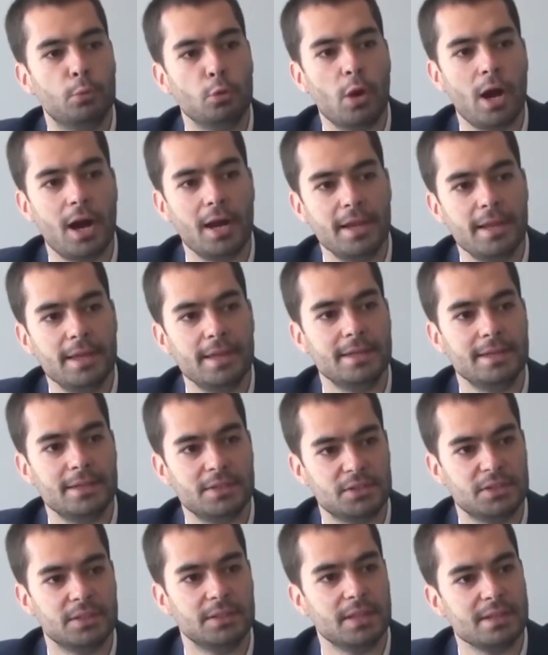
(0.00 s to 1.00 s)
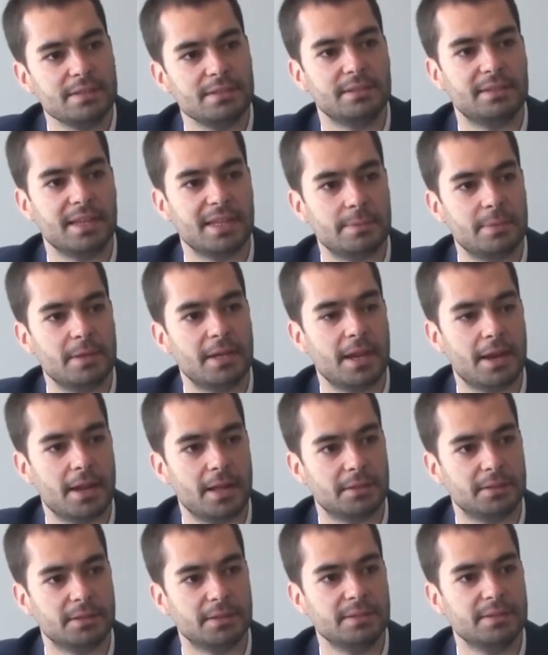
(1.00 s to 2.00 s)
Bu hale ilişkin nasıl
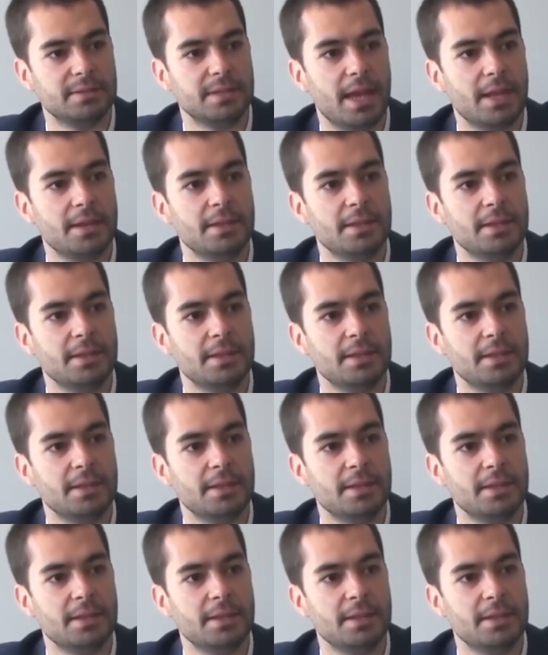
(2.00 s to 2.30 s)
tedbirler aldınız?